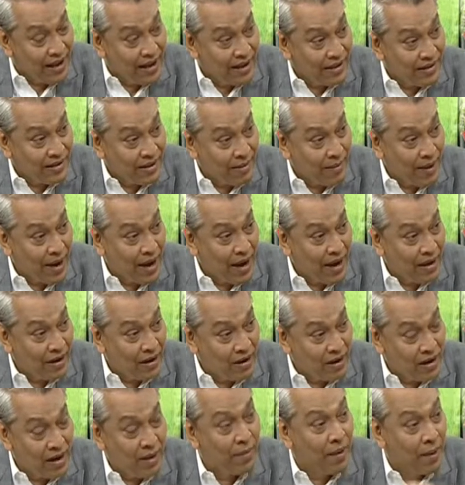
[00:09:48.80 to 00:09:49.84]
รับผมใช่ไหมครับ
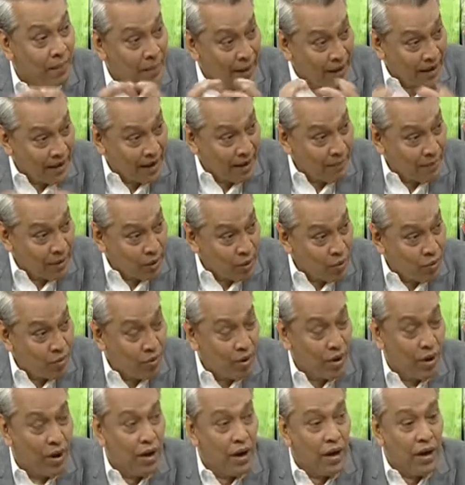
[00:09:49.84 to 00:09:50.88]
ก็เรียกว่าแผนไทยประยุก
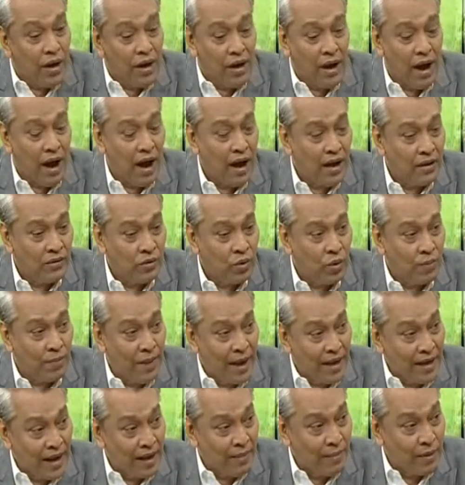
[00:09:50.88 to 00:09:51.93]
ต์ครับผมส่วน
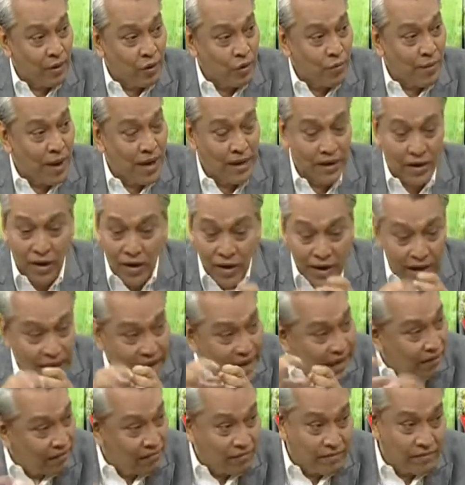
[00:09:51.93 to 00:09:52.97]
แผนไทยปัจจุบันก็
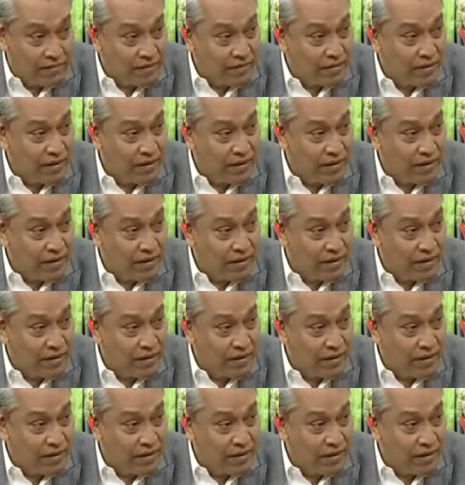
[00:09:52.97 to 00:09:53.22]
เรียน